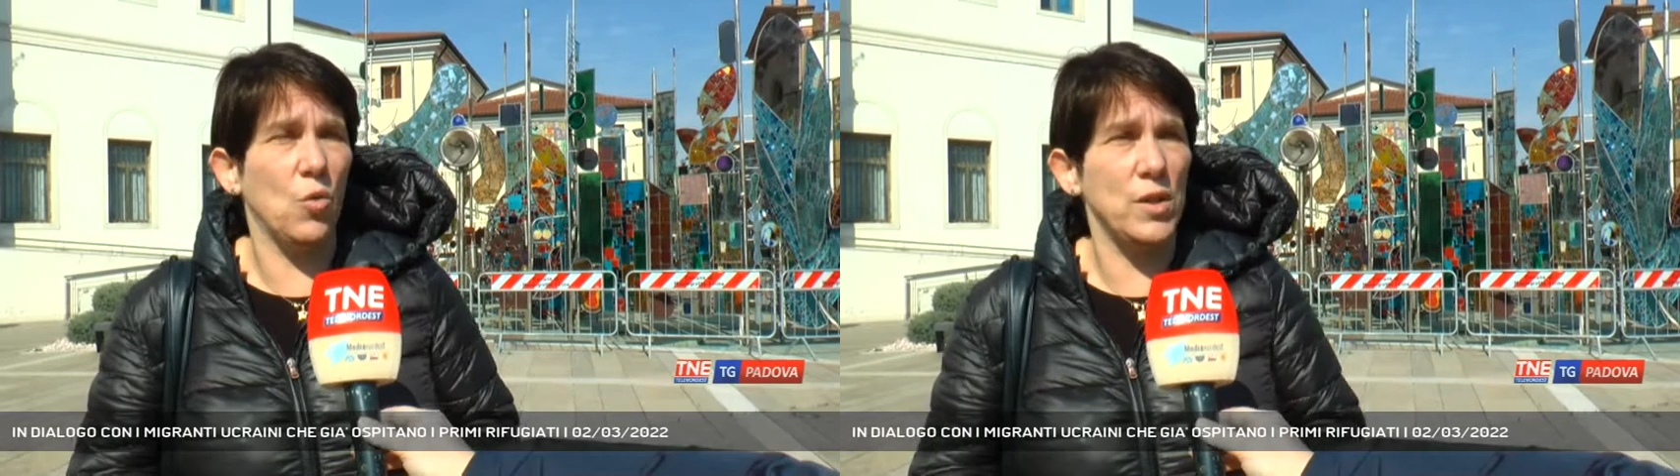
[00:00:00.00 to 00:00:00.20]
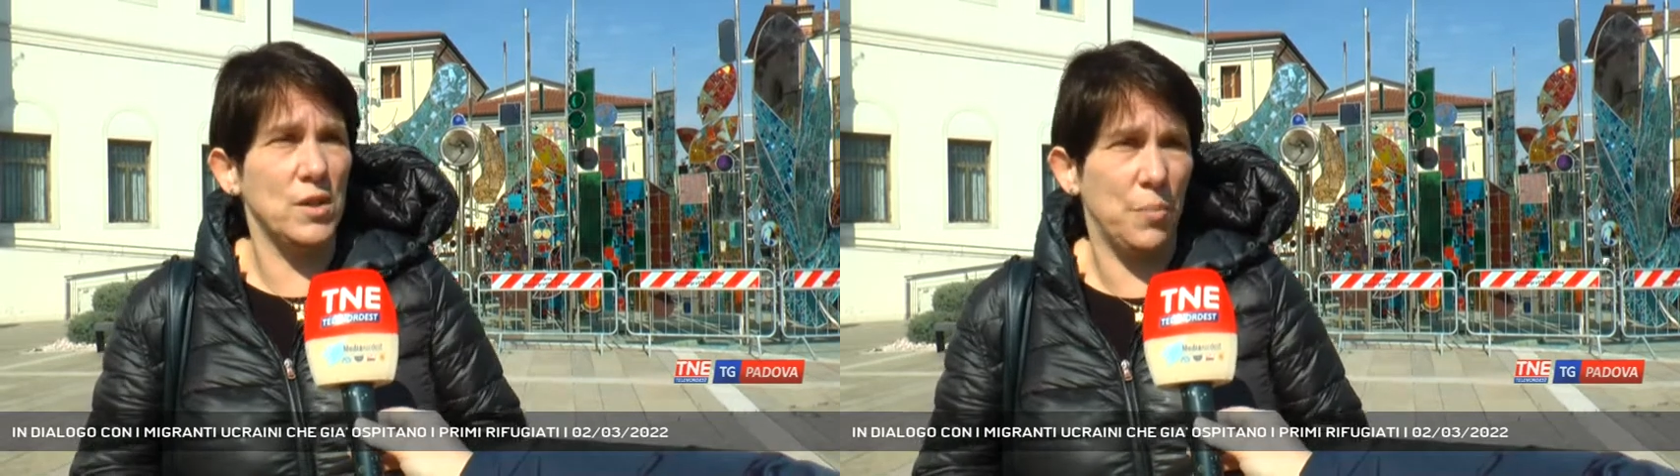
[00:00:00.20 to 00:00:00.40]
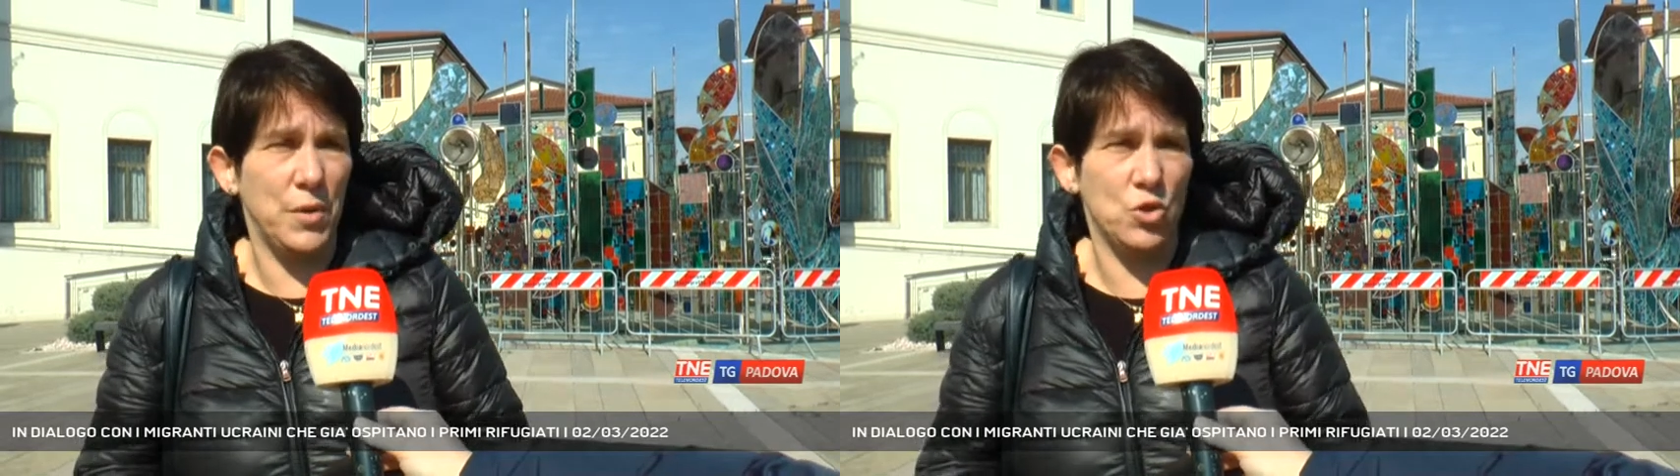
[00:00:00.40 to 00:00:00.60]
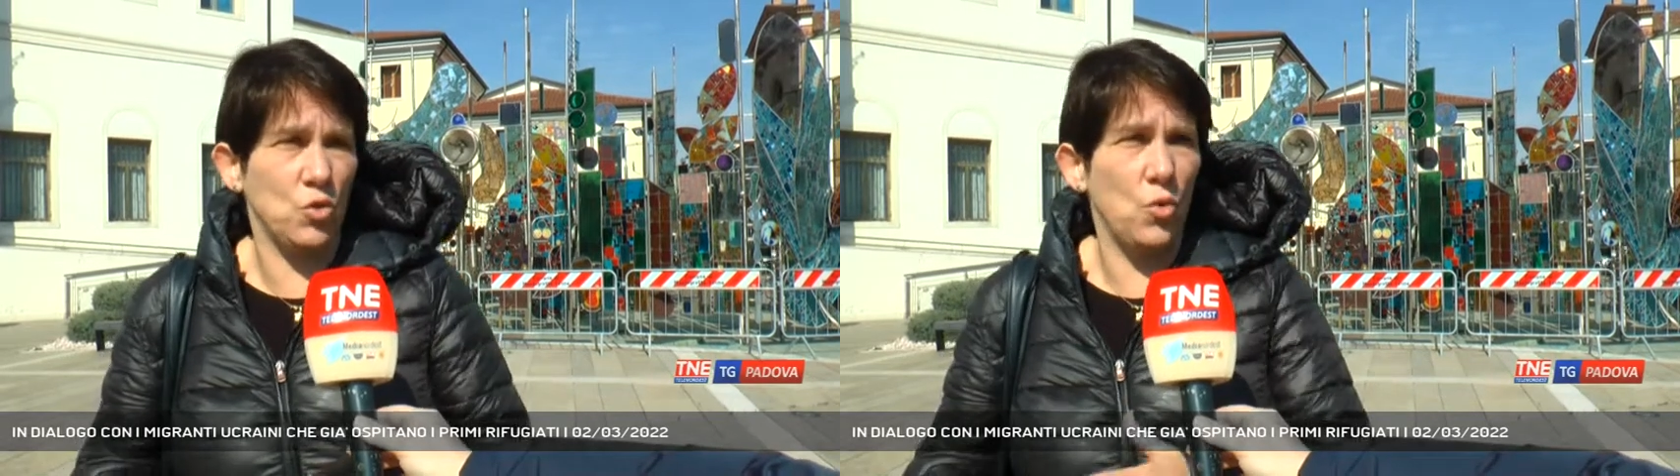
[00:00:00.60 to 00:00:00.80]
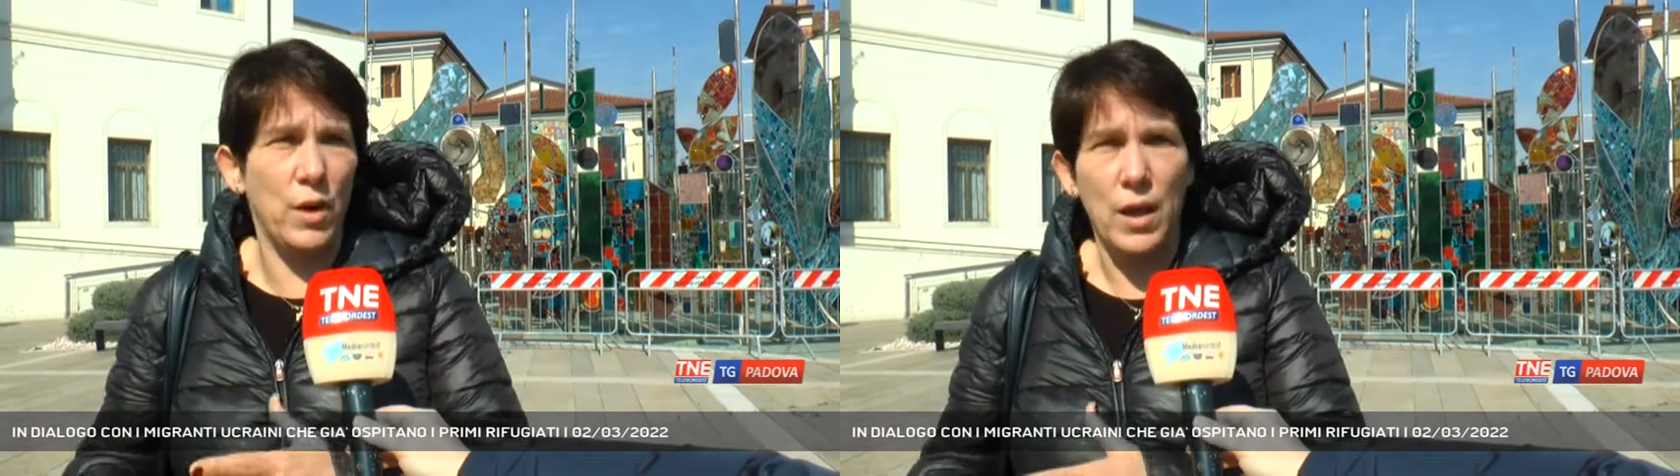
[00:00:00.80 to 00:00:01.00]
queste
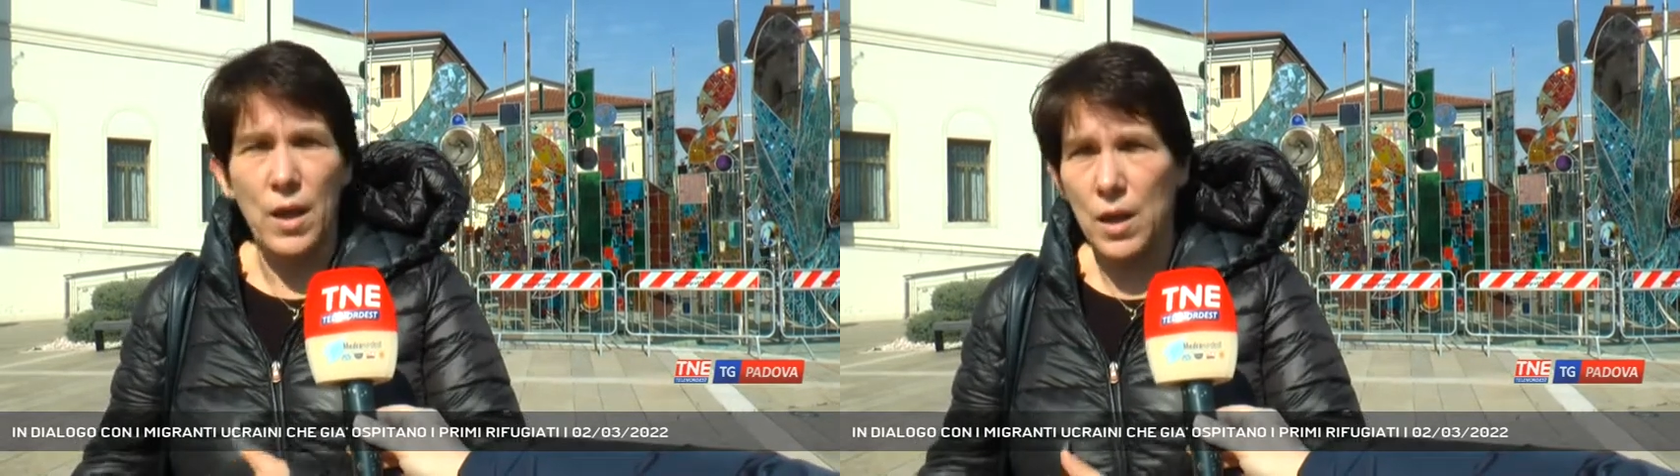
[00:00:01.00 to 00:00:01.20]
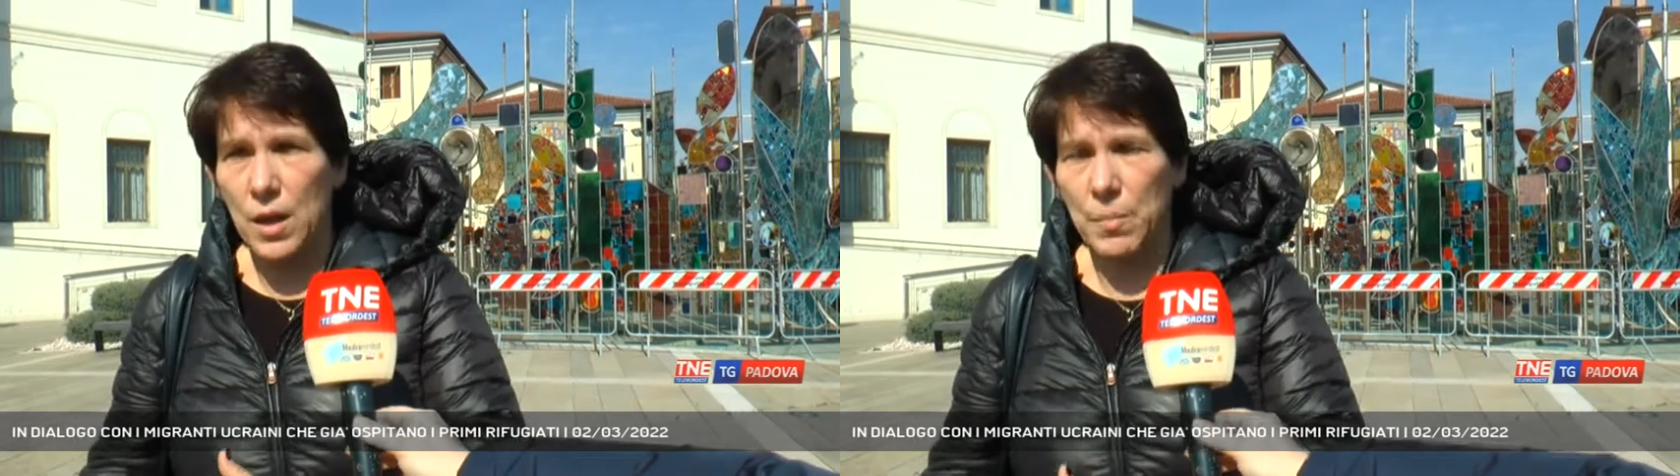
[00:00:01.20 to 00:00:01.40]
persone eh,